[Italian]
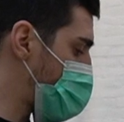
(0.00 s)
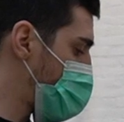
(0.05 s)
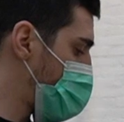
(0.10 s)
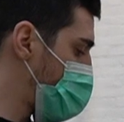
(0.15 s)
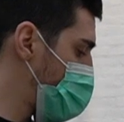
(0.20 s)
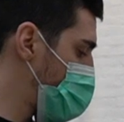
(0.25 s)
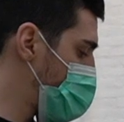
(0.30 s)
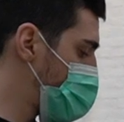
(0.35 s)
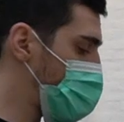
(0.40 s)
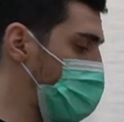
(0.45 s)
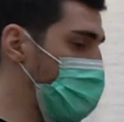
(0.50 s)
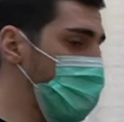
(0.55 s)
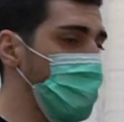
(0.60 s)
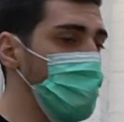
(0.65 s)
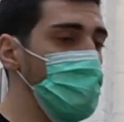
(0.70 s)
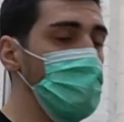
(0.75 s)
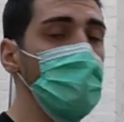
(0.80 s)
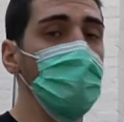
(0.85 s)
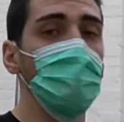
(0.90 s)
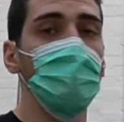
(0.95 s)
come vi
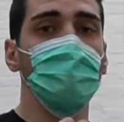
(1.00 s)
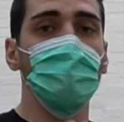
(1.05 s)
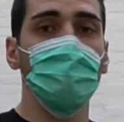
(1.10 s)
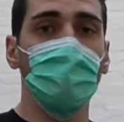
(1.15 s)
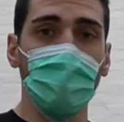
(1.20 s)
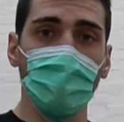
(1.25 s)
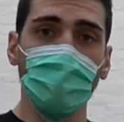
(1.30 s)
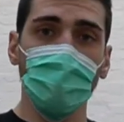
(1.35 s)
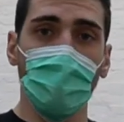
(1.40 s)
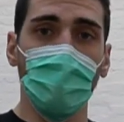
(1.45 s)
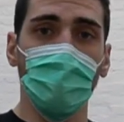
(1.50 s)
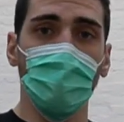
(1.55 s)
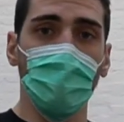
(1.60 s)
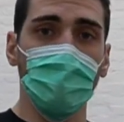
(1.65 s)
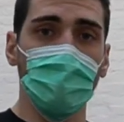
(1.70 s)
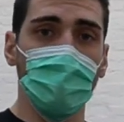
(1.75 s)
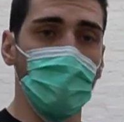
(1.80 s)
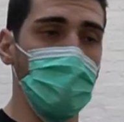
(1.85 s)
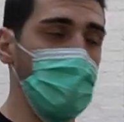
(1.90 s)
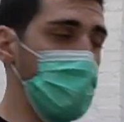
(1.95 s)
dicevo, dobbiamo spingere
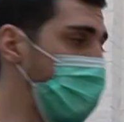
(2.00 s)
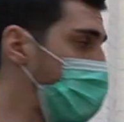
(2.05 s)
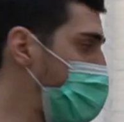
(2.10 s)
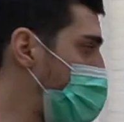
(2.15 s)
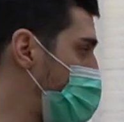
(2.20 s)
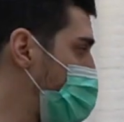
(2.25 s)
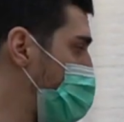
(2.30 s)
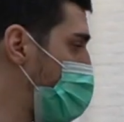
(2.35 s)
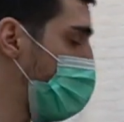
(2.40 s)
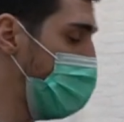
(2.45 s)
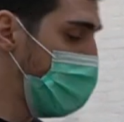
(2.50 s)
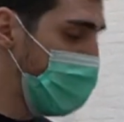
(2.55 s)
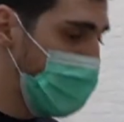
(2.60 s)
forte con le gambe,